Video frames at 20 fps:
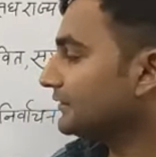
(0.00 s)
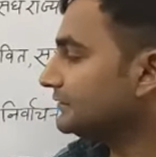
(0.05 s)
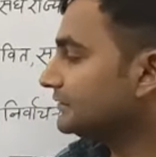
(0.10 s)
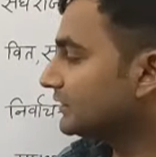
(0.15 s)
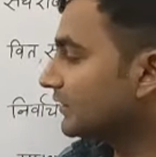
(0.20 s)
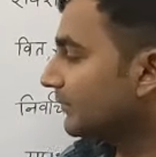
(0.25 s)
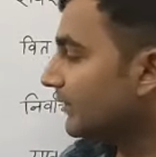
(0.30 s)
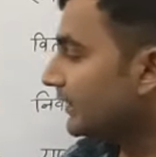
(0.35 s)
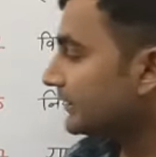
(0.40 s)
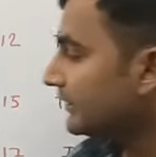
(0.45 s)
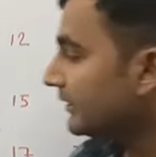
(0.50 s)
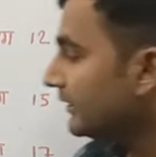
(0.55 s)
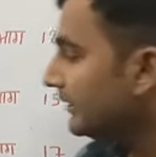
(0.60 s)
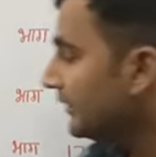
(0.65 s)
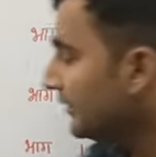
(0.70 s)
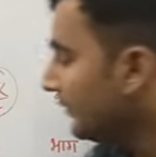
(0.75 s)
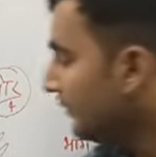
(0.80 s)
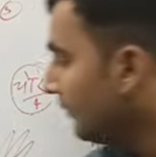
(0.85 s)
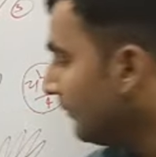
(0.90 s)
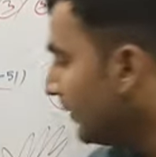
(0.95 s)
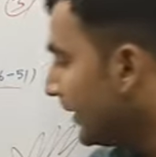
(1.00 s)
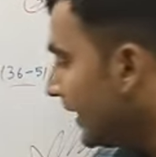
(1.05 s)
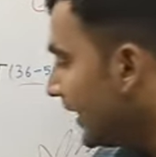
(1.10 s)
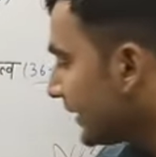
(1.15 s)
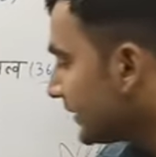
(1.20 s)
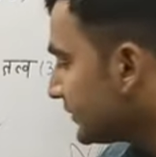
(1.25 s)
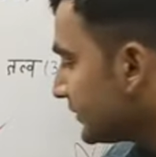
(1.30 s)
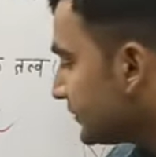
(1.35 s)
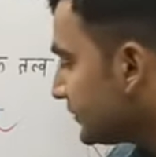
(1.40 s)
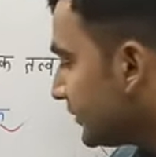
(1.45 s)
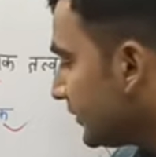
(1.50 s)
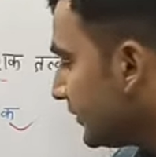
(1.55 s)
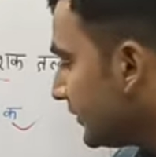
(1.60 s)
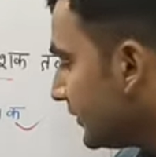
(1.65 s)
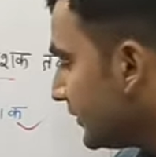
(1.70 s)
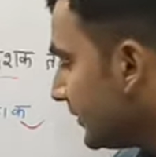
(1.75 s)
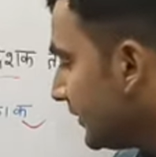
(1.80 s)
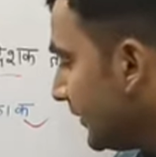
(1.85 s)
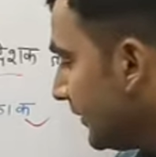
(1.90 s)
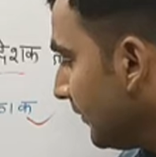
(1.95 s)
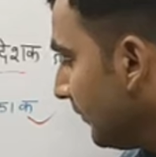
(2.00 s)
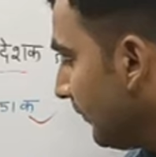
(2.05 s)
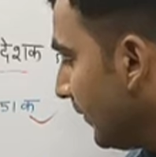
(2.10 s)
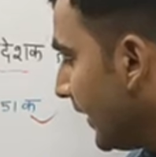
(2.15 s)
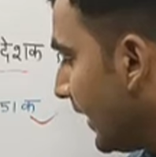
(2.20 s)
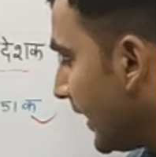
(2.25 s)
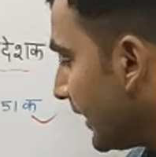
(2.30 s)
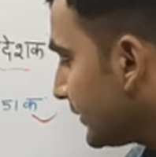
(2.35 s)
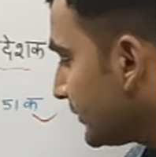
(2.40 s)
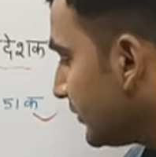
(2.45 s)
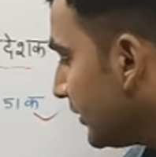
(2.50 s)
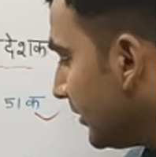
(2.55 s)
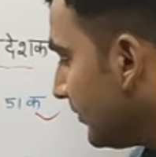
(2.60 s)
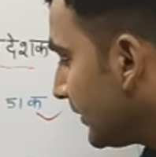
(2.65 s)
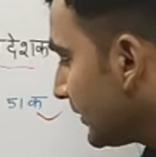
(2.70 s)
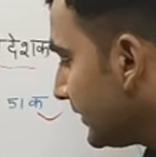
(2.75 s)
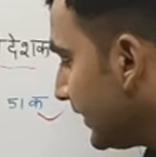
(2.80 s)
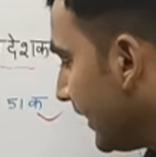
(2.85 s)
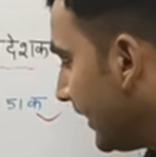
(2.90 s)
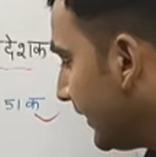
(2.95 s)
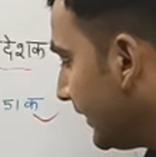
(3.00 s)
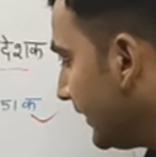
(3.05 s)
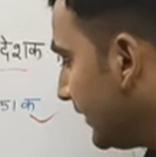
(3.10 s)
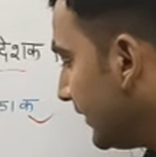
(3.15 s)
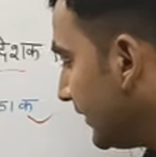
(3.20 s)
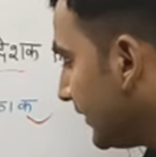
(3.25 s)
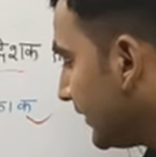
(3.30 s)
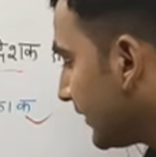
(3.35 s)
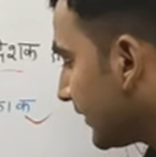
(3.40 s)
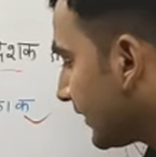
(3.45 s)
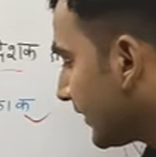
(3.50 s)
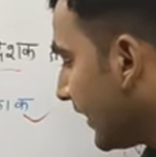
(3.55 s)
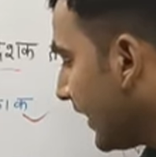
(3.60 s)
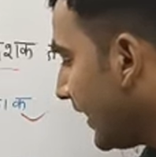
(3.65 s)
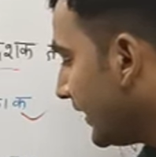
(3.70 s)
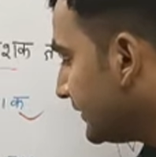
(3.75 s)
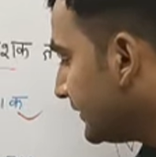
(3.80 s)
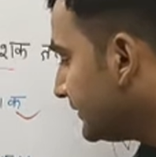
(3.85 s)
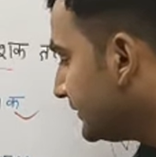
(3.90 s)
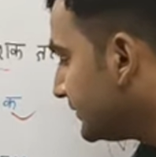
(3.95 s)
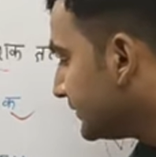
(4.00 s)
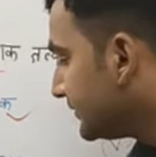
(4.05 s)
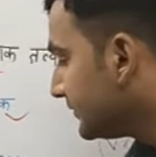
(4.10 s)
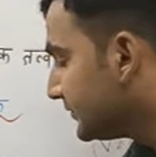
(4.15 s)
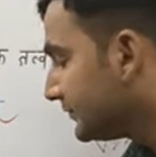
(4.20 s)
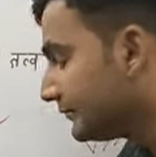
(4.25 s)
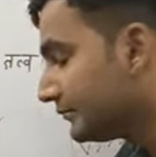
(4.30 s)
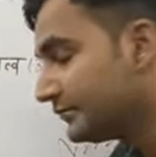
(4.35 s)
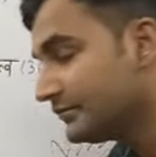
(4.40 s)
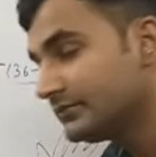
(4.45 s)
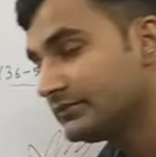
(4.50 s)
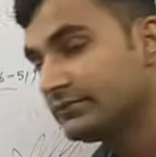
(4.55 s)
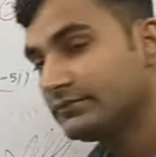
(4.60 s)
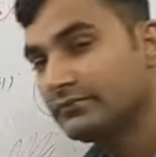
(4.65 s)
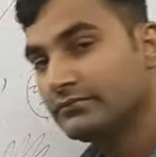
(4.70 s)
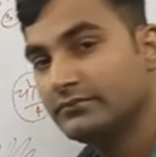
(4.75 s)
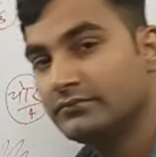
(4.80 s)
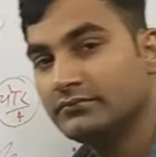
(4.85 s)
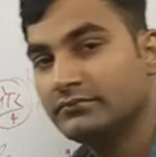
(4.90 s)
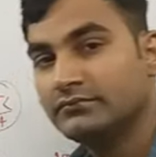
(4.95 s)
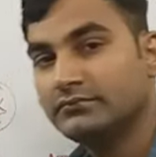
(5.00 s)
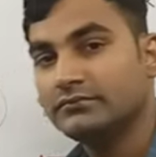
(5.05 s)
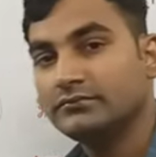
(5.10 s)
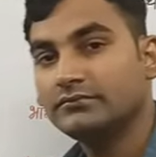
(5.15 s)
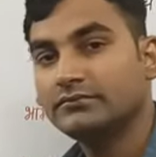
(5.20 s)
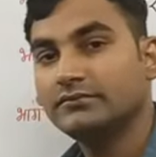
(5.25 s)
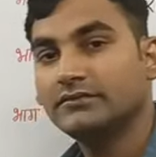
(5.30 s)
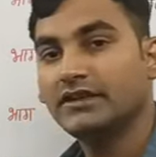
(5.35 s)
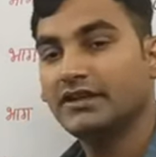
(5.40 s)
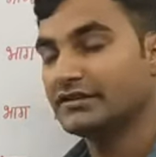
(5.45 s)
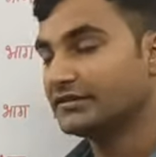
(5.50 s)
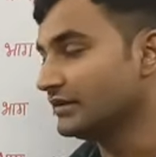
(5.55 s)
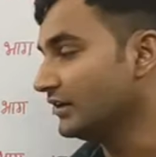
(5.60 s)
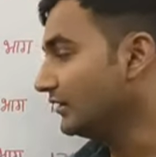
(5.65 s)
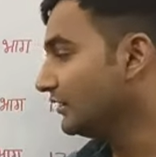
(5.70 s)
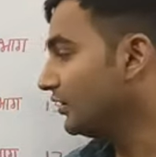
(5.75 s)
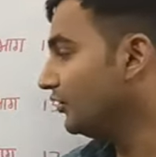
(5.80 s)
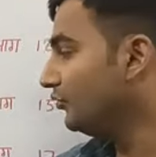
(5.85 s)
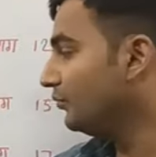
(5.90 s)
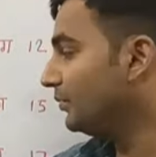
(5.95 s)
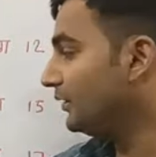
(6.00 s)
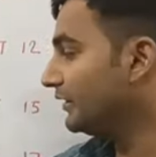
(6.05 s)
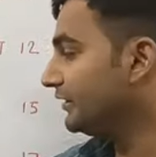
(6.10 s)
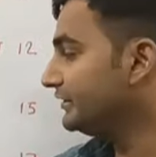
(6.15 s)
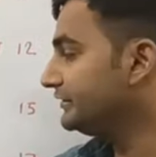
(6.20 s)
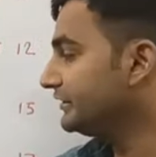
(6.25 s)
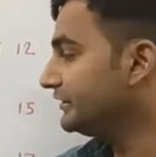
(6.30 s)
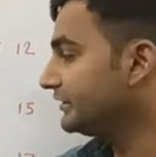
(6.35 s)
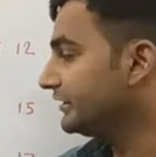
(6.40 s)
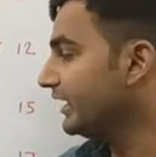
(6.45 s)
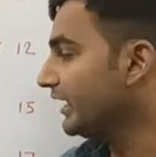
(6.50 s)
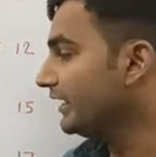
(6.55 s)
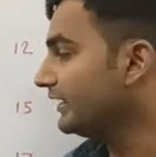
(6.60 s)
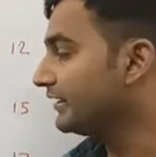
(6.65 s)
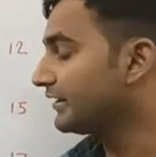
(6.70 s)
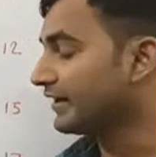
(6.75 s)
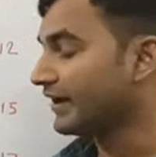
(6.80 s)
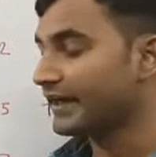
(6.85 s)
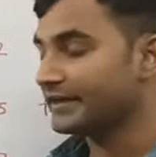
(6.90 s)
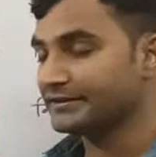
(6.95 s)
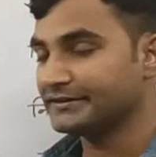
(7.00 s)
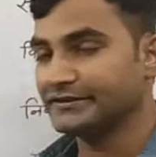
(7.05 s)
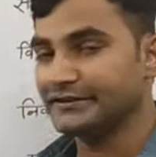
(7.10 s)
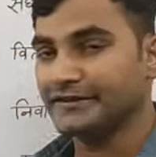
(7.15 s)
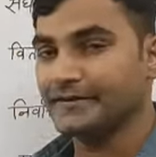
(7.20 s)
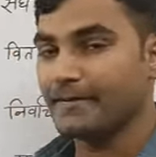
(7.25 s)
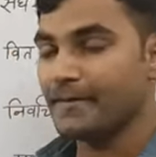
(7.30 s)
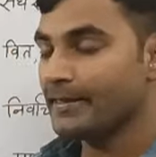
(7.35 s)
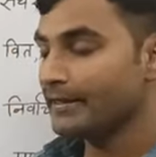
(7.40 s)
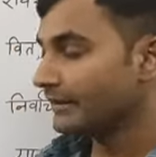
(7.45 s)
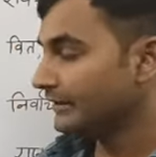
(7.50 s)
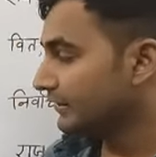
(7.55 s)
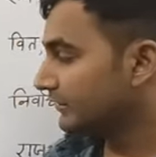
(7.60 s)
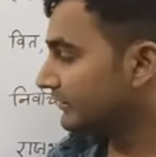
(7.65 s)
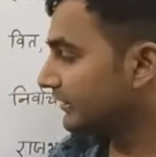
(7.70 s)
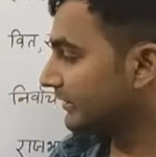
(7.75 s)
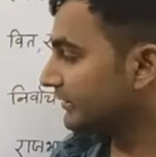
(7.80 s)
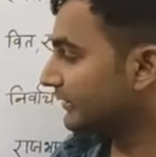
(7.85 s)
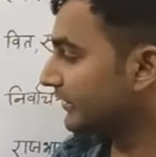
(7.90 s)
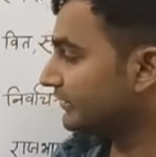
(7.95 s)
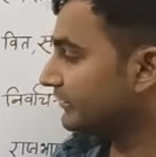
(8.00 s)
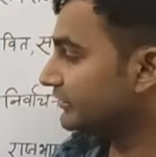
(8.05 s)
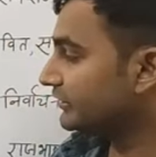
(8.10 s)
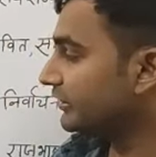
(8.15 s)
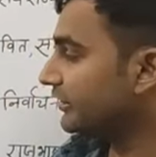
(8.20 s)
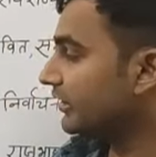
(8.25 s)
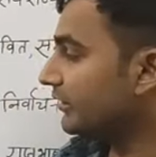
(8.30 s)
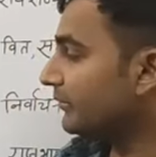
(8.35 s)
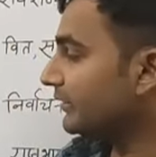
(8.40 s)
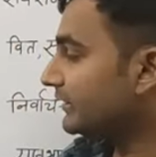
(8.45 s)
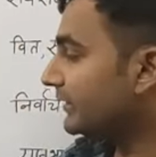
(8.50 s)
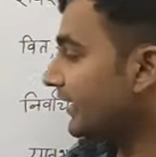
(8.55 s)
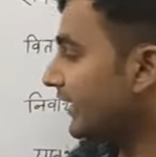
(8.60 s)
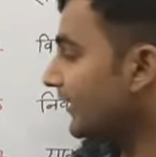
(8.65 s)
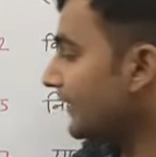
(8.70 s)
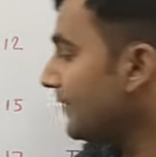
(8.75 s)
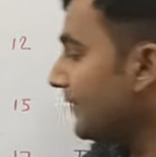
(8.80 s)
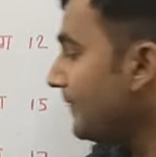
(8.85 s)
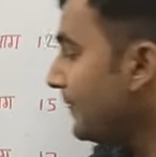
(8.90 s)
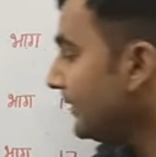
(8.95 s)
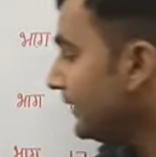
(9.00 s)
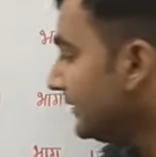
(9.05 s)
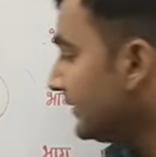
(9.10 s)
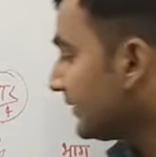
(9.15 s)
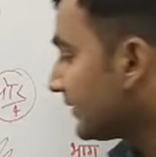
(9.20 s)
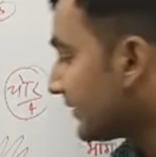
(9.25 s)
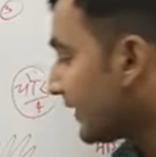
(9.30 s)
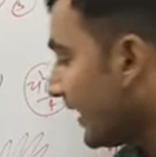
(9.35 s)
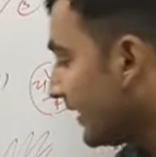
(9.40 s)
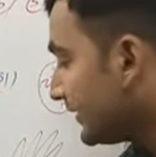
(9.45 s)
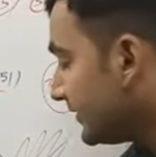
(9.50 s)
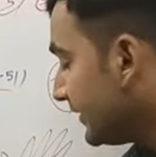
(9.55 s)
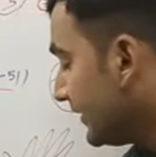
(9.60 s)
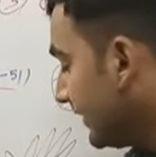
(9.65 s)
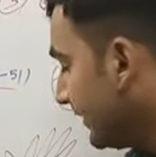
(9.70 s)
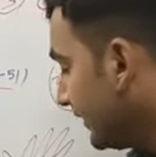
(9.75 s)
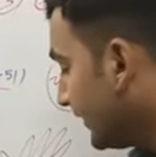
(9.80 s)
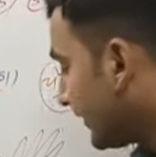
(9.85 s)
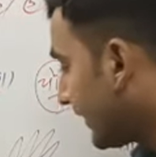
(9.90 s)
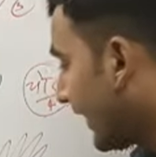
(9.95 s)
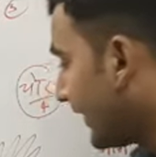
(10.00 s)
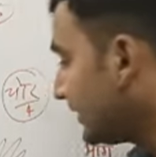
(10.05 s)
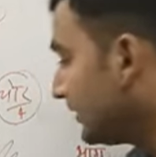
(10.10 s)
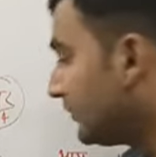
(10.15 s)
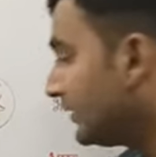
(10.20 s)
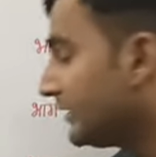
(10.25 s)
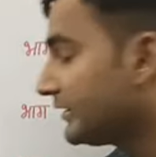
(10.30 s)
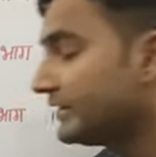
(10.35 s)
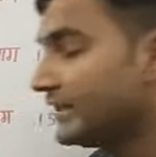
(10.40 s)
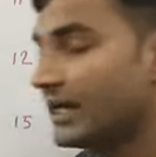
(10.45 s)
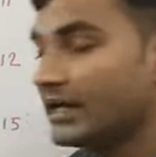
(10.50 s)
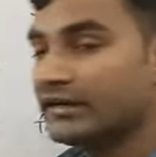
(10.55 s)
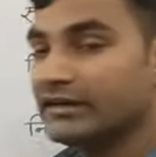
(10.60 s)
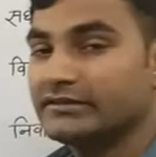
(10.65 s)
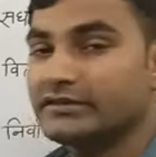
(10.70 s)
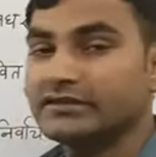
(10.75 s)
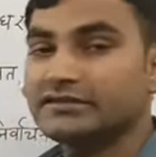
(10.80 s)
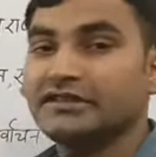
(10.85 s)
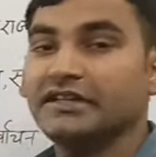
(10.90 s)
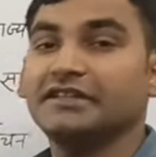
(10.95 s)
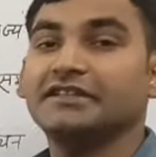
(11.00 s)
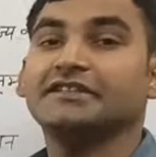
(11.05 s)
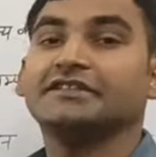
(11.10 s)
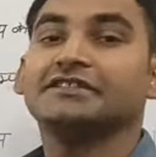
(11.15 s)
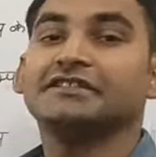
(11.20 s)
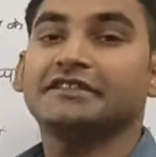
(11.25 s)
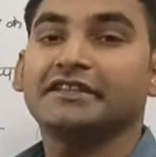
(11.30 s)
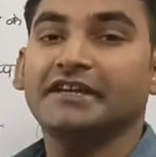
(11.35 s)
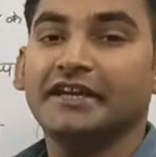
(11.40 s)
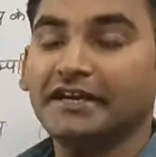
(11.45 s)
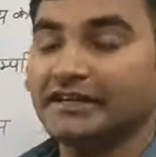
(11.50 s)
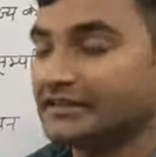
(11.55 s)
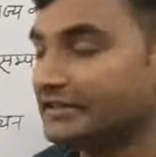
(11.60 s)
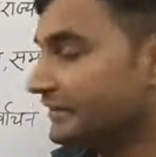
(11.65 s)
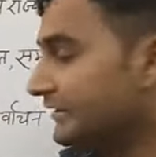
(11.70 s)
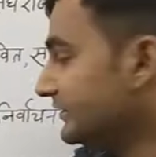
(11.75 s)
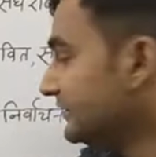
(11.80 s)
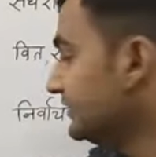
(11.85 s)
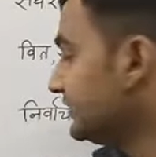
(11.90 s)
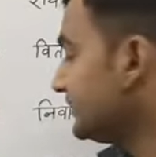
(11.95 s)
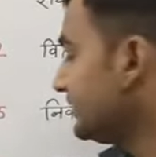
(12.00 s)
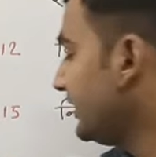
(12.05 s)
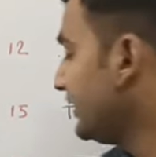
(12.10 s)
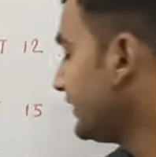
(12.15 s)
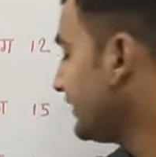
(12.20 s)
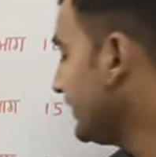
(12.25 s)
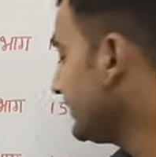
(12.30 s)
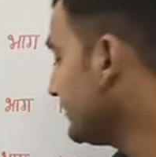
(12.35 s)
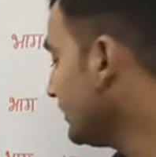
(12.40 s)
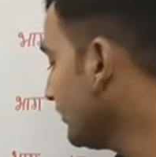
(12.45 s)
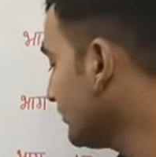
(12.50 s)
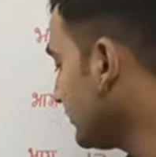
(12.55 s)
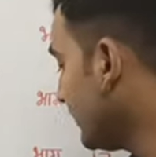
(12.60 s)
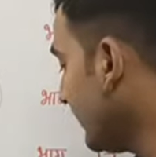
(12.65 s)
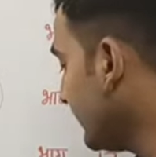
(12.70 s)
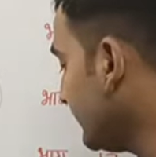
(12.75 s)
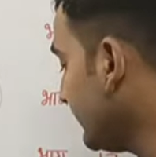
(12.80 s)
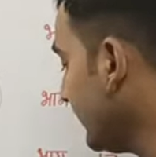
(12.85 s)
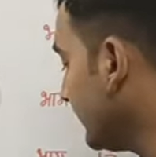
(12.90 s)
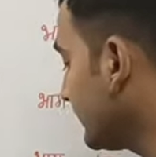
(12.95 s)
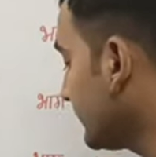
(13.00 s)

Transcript: इसके बाद है भाग छः भाग छः में क्या है राज्य संघ ऊपर नीचे क्या है राज्य है देखिए छ में क्या है राज्य राज्य मैंने क्या कर सकते हैं स्टेट स्टेट कैसे होता है